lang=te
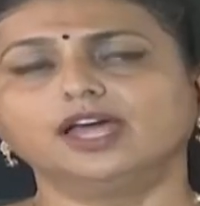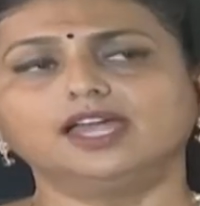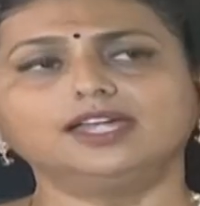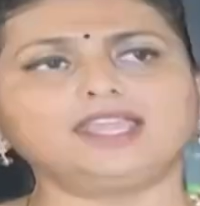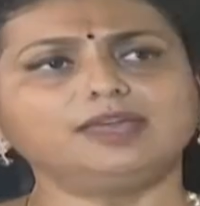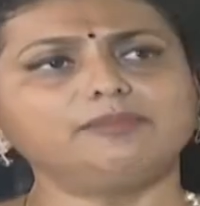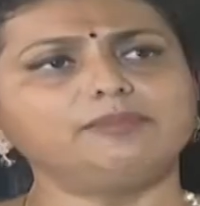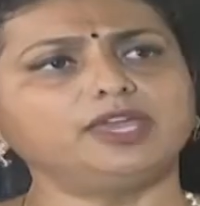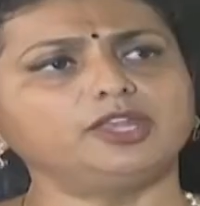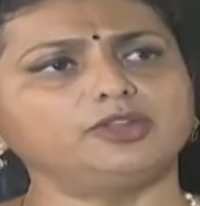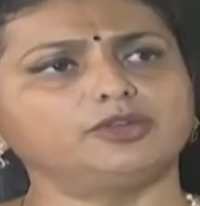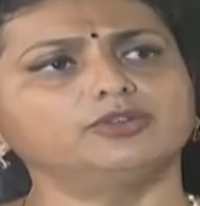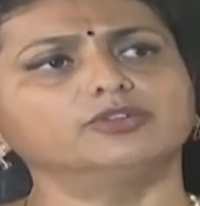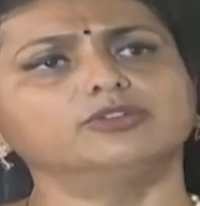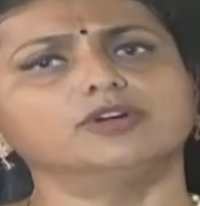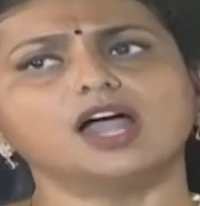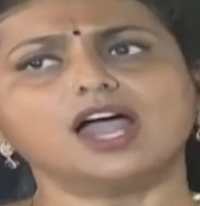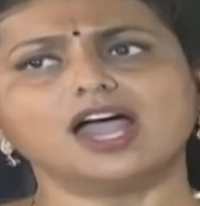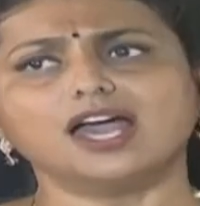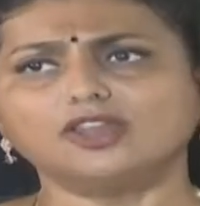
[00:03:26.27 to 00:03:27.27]
అంటే మీరు
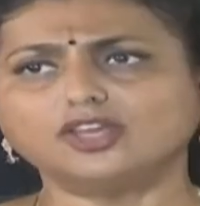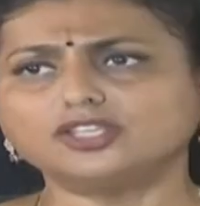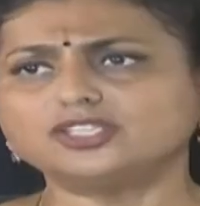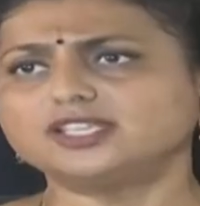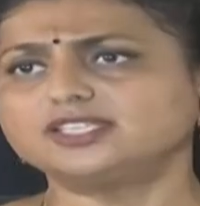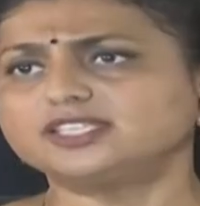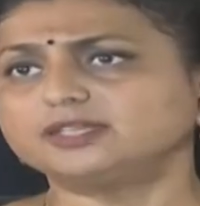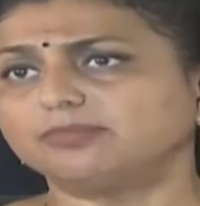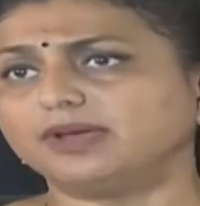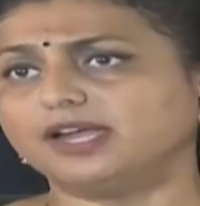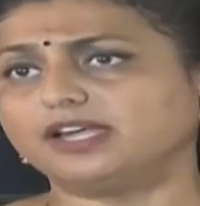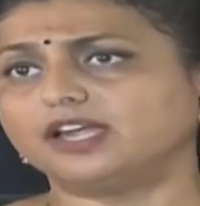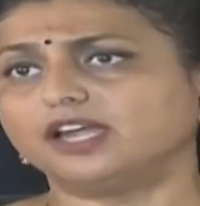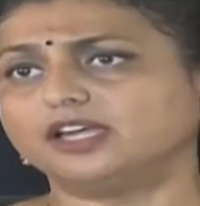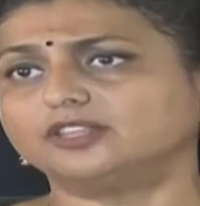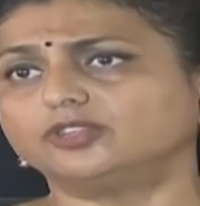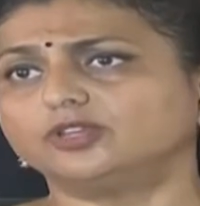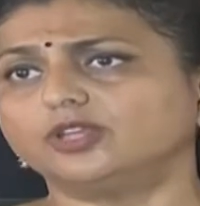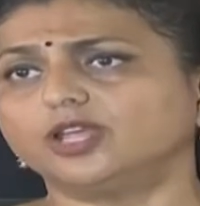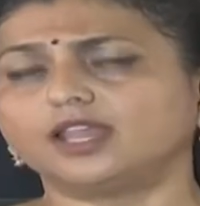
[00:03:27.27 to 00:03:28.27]
ఆలోచించి
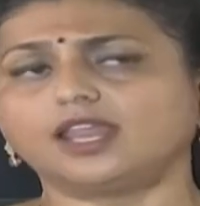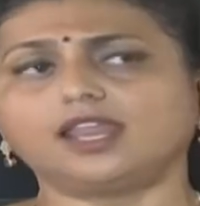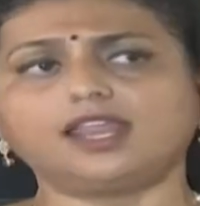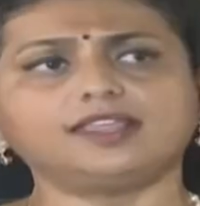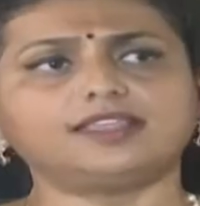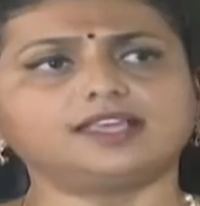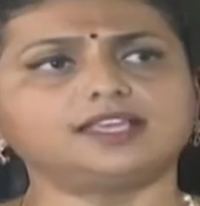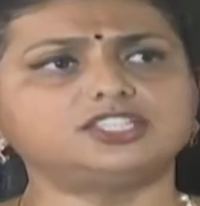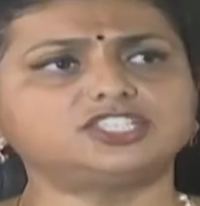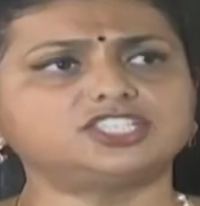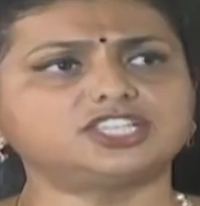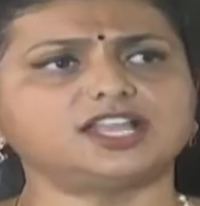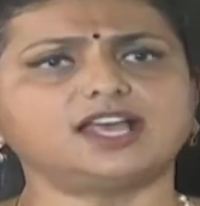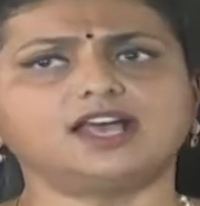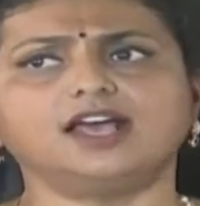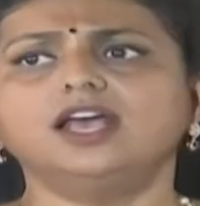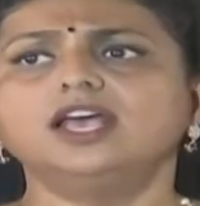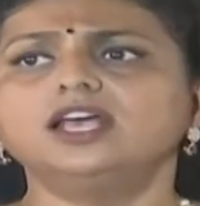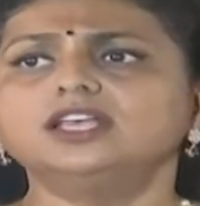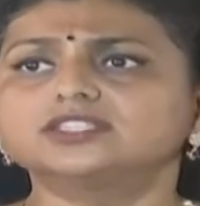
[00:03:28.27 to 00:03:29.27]
మాట్లాడుతున్నారా లేదా ఇచ్చిన
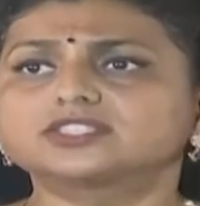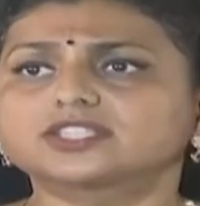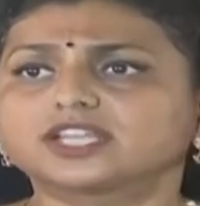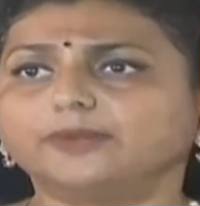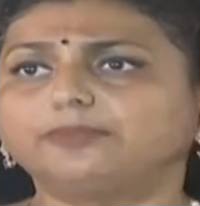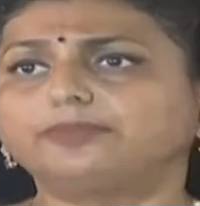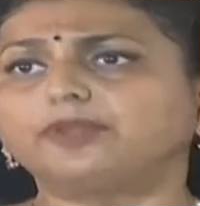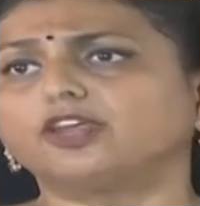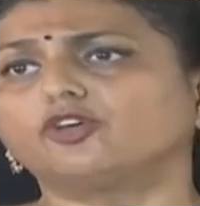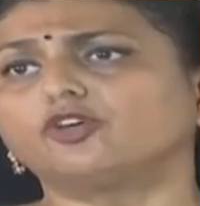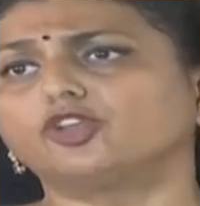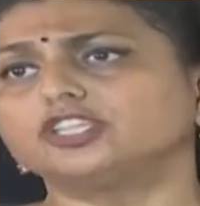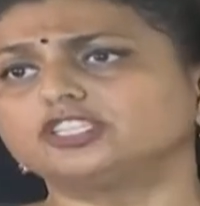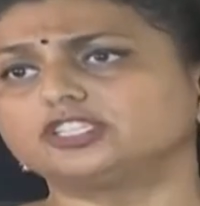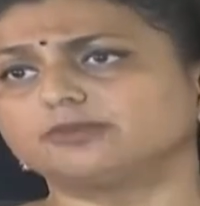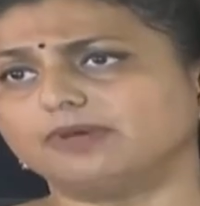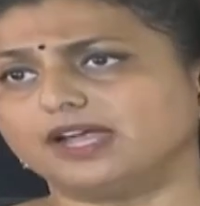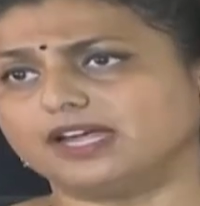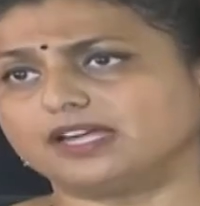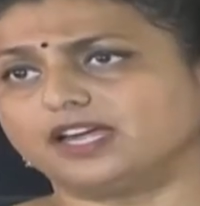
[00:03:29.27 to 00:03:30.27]
స్క్రిప్ట్
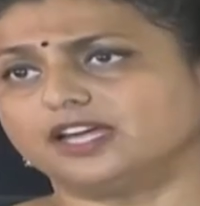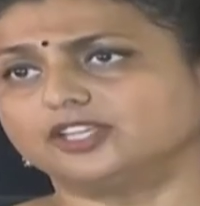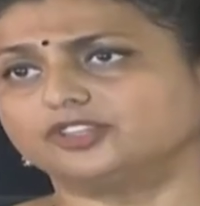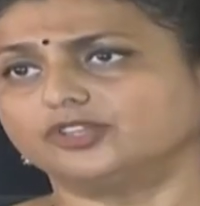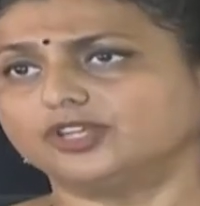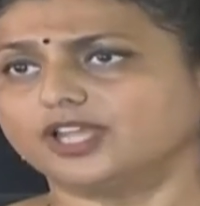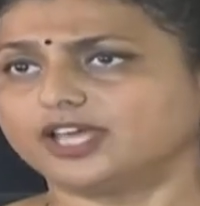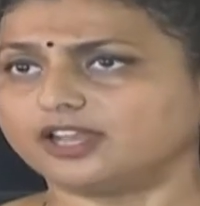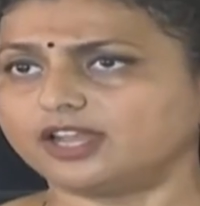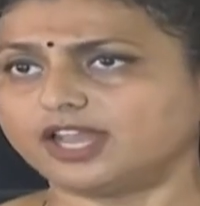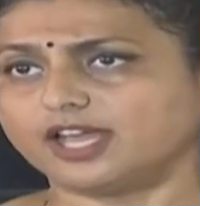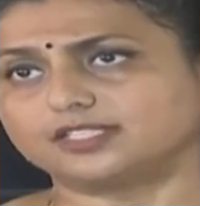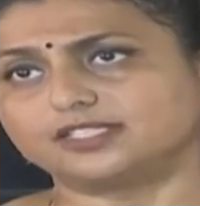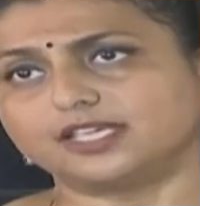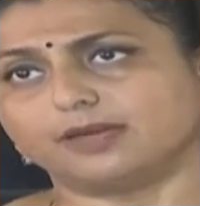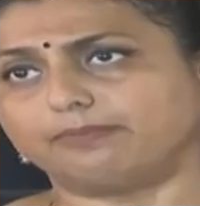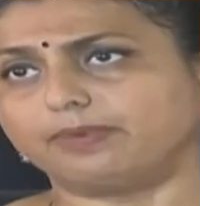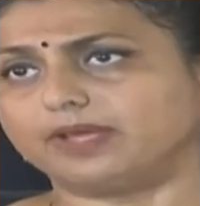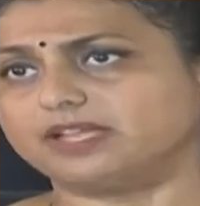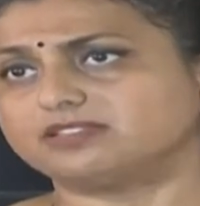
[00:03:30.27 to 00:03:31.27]
గురించి మాట్లాడుతున్నారా నాకు
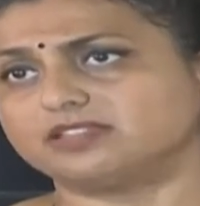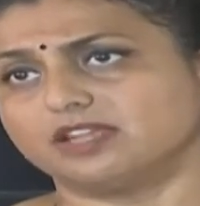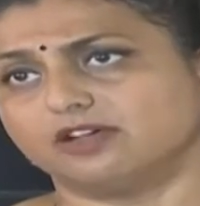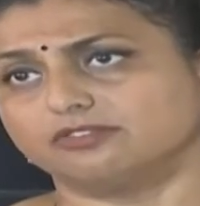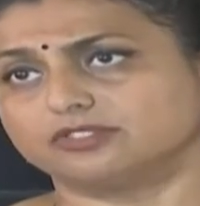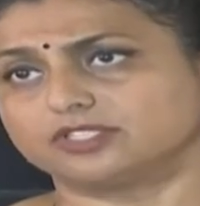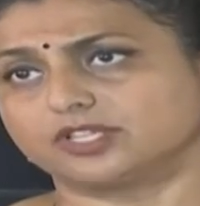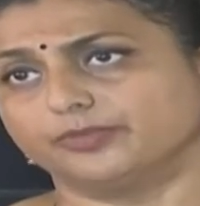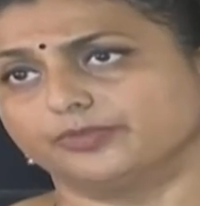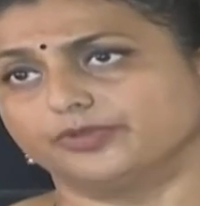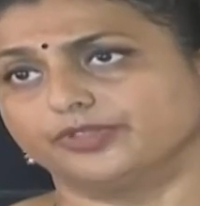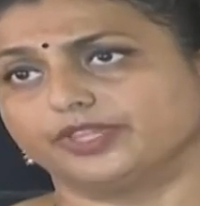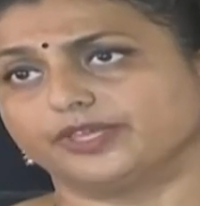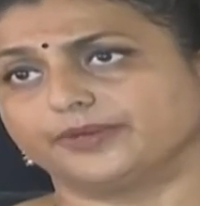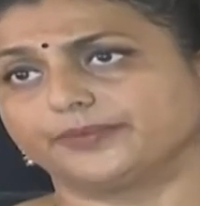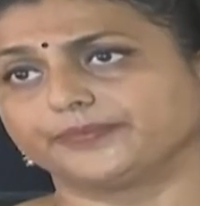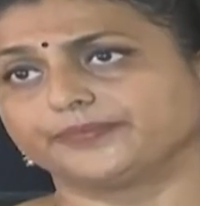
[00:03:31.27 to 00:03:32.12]
చెప్పాల్సిన అవసరం ఉంది